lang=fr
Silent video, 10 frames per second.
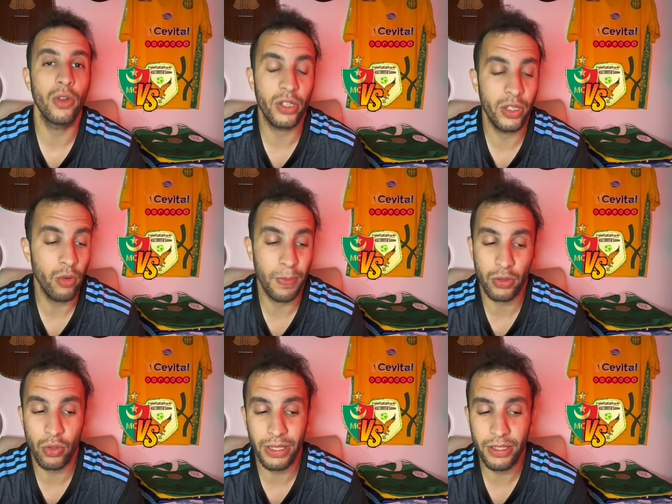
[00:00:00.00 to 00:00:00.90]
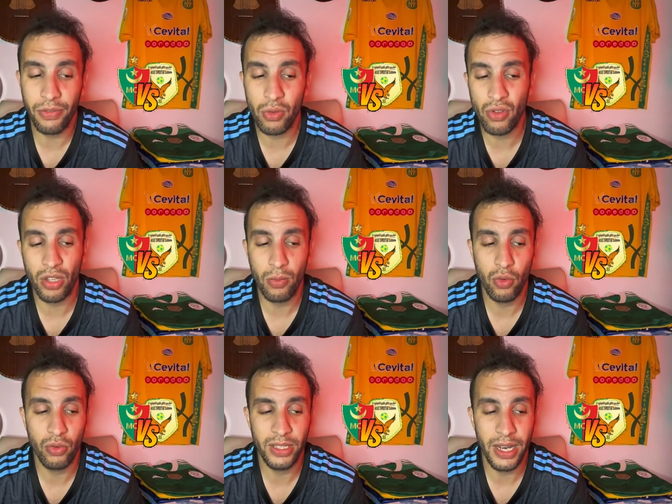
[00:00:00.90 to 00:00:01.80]
qui parce que la différence entre le
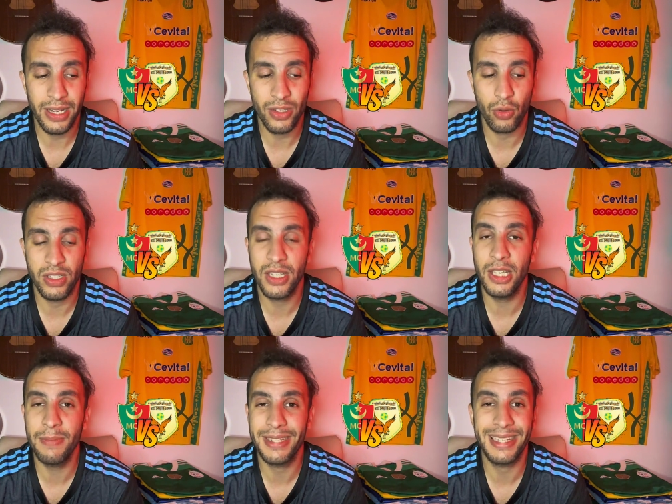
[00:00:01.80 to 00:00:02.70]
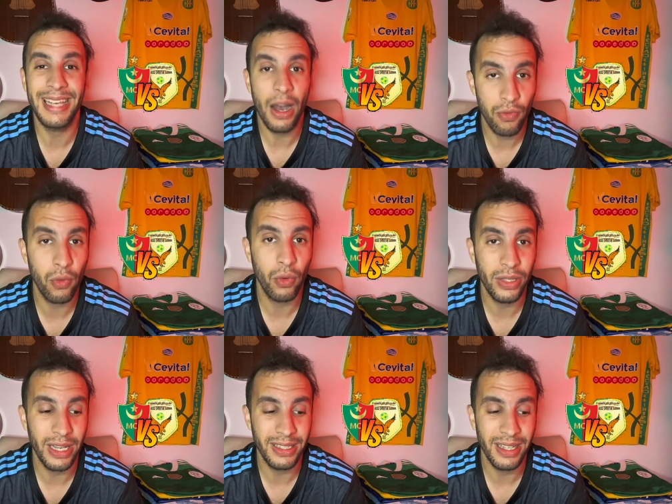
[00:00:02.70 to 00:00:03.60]
Mouloudia et les autres équipes c'est qu'il y a, fond, il
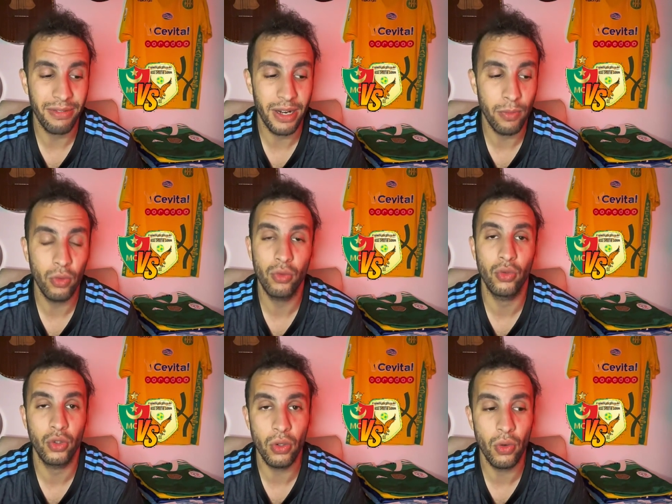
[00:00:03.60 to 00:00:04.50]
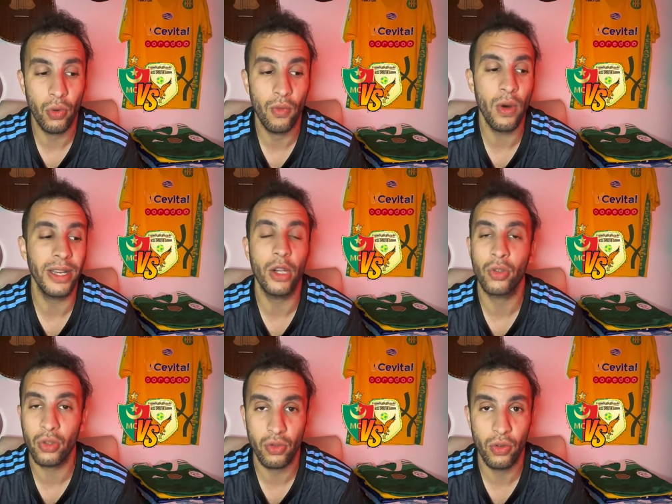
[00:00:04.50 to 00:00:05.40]
y, vraiment du jeu on voit quelque
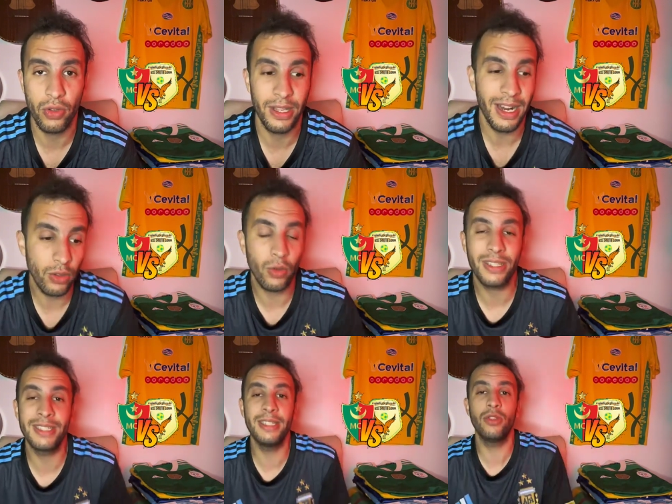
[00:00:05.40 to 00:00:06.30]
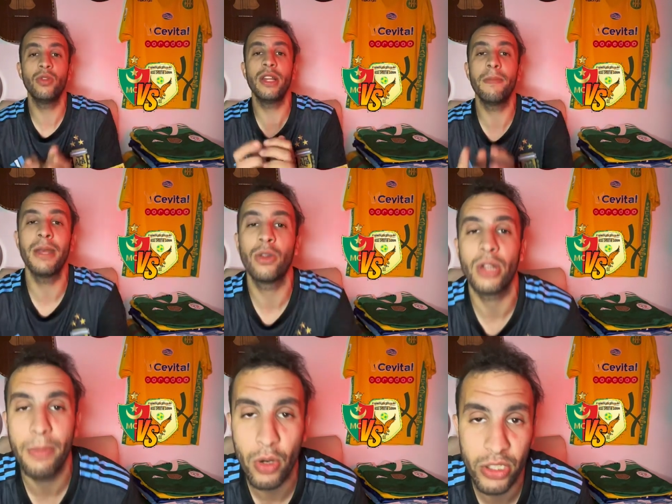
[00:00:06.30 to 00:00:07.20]
chose sur le terrain donc si tu les mets dans
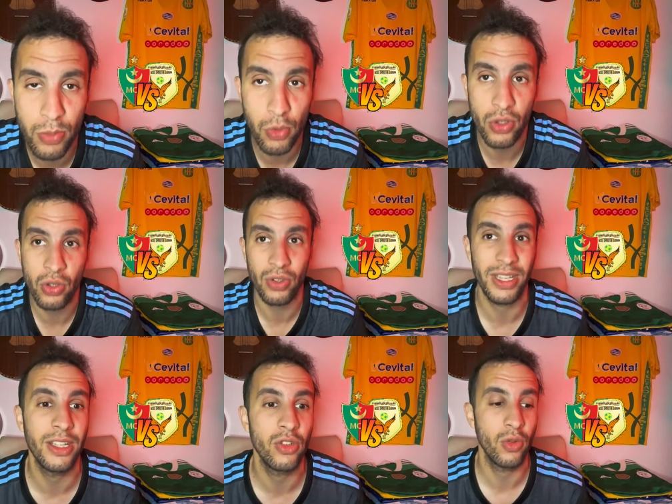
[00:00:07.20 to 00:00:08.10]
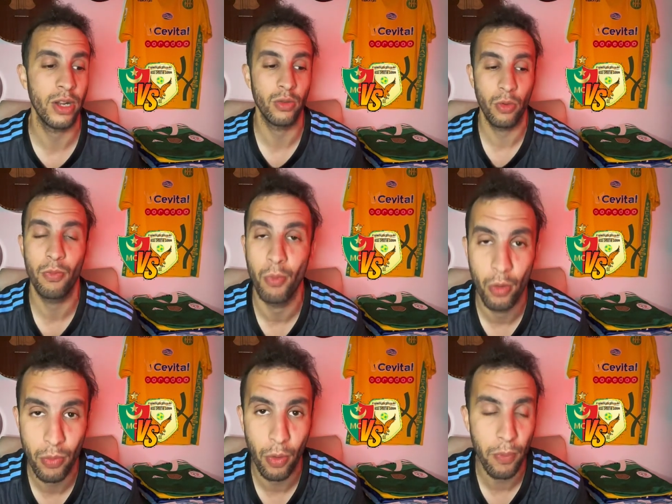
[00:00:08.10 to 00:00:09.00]
les meilleures dispositions c'est-à-dire sur
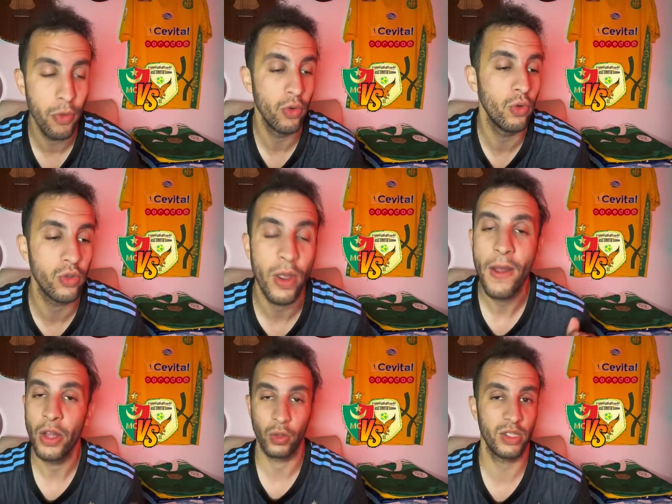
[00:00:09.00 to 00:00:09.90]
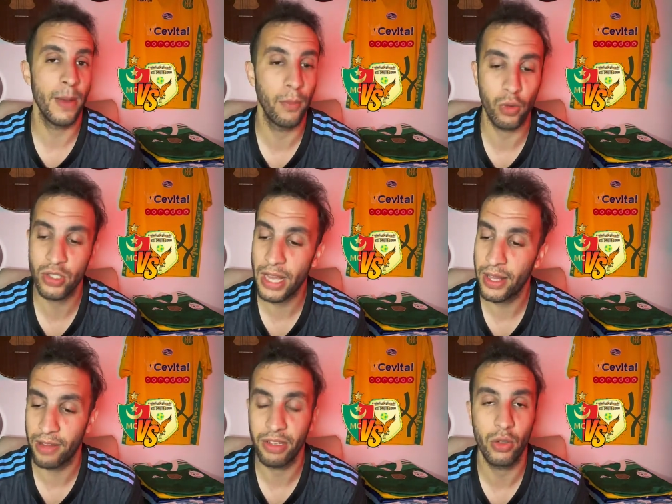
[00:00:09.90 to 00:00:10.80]
une, bonne pelouse dans un bon
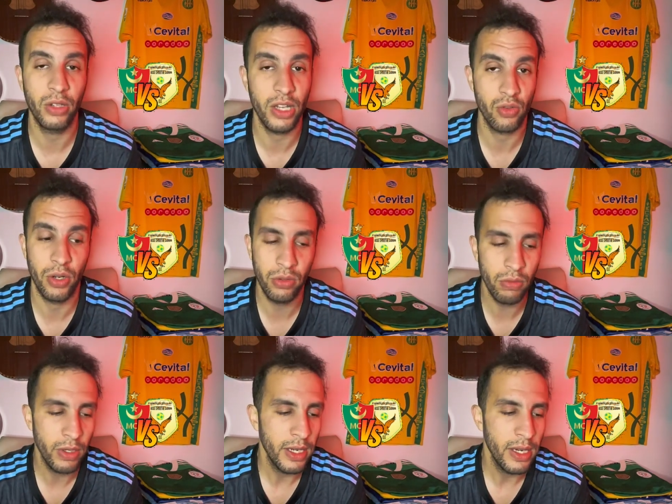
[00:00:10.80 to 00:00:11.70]
stade avec le gazon et tout et